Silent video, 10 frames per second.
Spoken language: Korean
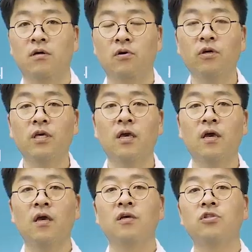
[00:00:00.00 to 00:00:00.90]

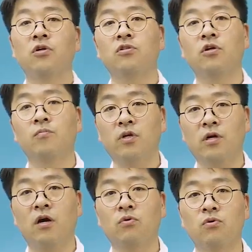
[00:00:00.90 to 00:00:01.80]
거기에 쓰였던
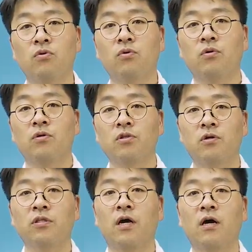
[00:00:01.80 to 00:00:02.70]
밀가루,
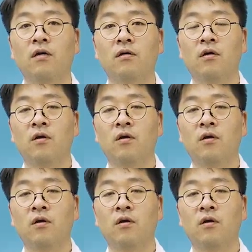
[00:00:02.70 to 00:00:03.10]
설탕,